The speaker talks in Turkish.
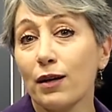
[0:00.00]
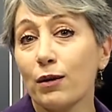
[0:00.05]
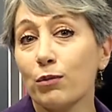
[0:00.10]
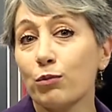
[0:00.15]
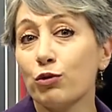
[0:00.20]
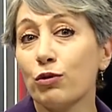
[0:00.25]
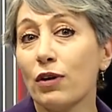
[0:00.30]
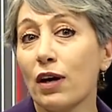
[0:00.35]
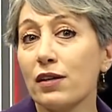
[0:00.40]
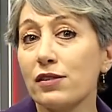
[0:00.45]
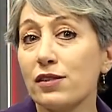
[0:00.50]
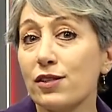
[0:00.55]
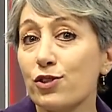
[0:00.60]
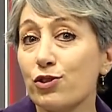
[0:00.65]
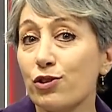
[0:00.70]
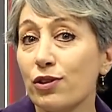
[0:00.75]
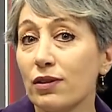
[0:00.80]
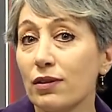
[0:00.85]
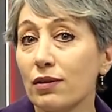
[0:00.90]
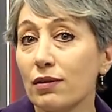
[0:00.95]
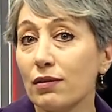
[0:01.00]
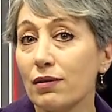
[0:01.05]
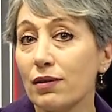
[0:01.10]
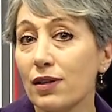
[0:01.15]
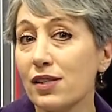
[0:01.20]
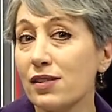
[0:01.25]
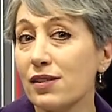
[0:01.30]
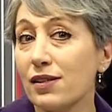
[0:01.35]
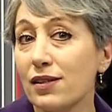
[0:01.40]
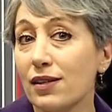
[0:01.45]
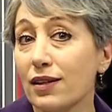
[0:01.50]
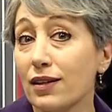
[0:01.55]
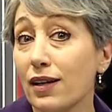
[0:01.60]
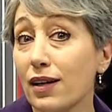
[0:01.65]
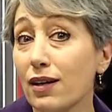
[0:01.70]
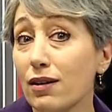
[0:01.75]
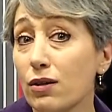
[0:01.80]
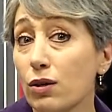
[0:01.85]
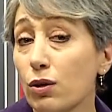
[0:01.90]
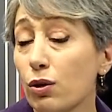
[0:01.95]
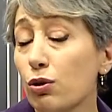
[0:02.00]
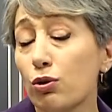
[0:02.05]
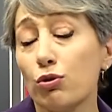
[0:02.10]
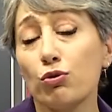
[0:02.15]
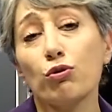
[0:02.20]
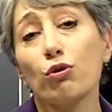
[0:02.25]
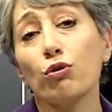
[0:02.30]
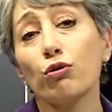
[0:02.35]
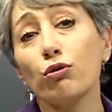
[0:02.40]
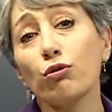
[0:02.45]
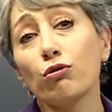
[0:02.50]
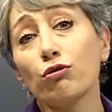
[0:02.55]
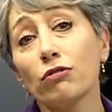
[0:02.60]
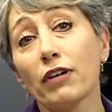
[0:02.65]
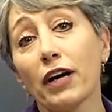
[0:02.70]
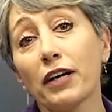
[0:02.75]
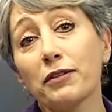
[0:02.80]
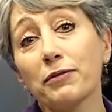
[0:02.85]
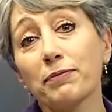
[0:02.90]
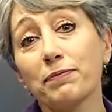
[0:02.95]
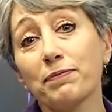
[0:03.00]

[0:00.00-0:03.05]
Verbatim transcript: Bu dans için kesinlikle çok uygunlar.